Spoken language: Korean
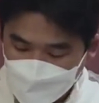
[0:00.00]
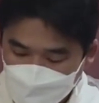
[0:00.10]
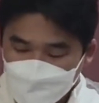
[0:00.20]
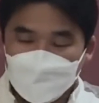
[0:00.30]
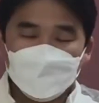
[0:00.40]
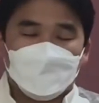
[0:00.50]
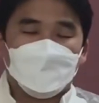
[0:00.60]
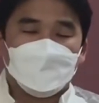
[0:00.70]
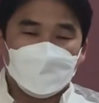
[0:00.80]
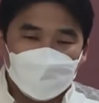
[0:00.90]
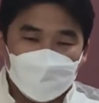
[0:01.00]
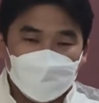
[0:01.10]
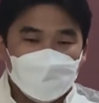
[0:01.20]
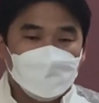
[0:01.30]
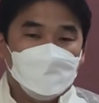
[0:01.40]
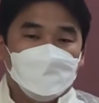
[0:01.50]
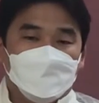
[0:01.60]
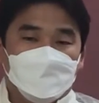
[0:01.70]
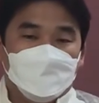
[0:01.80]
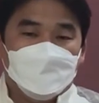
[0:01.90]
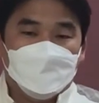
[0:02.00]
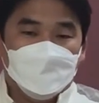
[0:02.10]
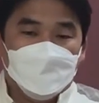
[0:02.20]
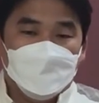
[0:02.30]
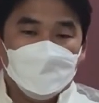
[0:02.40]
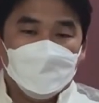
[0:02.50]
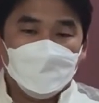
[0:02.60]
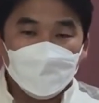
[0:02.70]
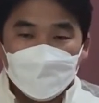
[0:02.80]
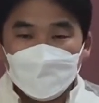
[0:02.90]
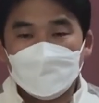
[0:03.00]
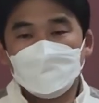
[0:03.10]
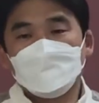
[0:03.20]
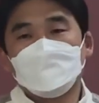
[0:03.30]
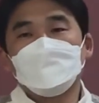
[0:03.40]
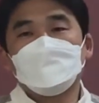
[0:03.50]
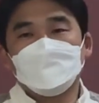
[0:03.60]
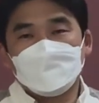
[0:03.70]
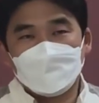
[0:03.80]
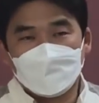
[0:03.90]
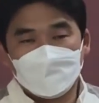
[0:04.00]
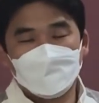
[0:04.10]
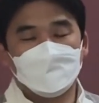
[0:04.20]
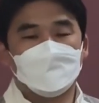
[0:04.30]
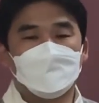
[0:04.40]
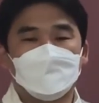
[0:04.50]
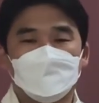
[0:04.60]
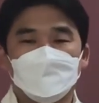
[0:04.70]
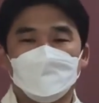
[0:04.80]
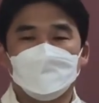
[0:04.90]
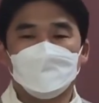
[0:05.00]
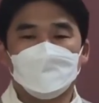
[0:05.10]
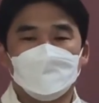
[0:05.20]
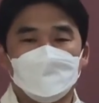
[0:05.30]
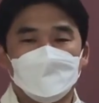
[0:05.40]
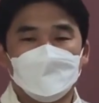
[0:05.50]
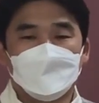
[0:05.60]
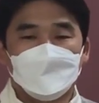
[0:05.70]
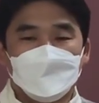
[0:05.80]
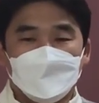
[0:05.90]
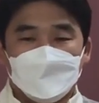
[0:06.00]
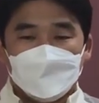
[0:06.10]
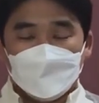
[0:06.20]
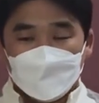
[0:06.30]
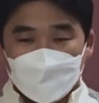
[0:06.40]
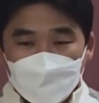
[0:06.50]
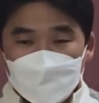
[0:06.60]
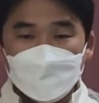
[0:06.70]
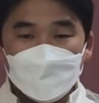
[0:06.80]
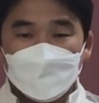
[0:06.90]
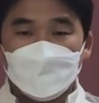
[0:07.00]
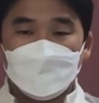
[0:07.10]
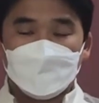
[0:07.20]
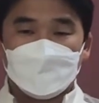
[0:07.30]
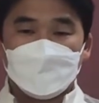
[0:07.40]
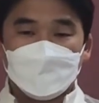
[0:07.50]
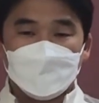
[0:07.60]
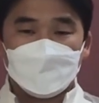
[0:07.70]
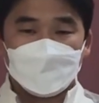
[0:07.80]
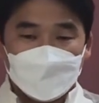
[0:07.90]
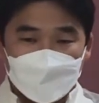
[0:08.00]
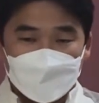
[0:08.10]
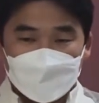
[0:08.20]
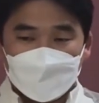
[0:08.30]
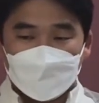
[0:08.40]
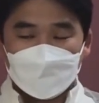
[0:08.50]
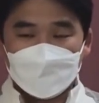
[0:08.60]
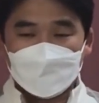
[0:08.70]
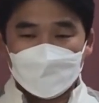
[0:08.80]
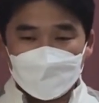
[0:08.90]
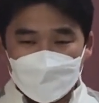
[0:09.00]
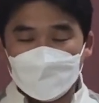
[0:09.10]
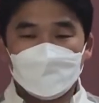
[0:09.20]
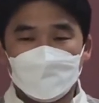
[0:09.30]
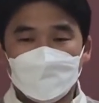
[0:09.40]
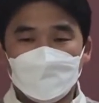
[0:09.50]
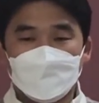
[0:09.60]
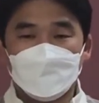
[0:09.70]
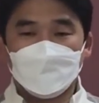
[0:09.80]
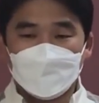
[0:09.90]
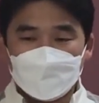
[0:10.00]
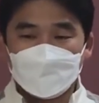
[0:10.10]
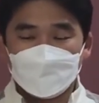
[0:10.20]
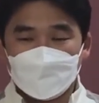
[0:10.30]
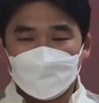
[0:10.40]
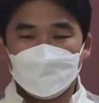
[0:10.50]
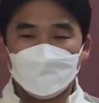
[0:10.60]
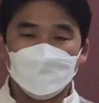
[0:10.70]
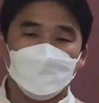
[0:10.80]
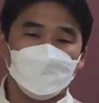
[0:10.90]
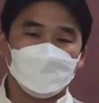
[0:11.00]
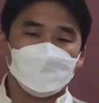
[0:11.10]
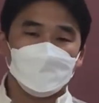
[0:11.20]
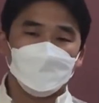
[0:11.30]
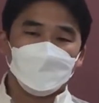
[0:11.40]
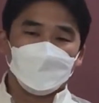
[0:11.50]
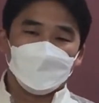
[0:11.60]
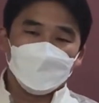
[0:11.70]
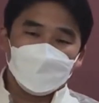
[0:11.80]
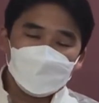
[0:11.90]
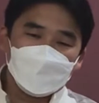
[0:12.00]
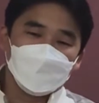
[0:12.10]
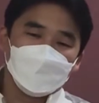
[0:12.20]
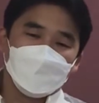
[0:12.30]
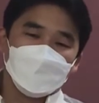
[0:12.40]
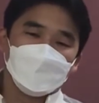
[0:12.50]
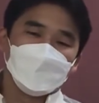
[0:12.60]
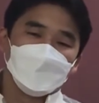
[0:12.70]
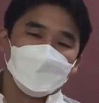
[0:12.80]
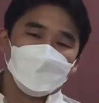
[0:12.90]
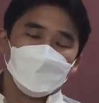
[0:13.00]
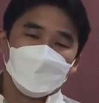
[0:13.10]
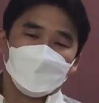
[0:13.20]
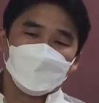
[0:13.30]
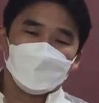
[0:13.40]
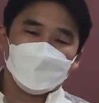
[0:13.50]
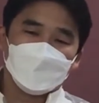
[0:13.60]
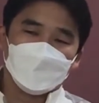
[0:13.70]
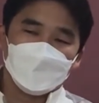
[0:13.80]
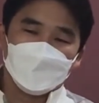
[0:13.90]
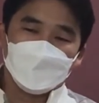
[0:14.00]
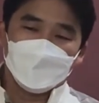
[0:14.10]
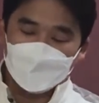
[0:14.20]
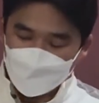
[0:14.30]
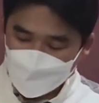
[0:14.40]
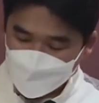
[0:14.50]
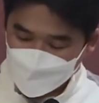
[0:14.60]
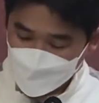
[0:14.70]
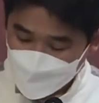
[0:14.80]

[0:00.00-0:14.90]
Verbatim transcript: 한편 교리다. 예. 교리란 말이 또 그런 의미가 담겨 있는 거예요. 예. 종교적으로 우리가 성경을 하나님을 믿는 사람들로 인해서 그렇게 표현하지만 또 한 차원의 이 교리라는 것은 어,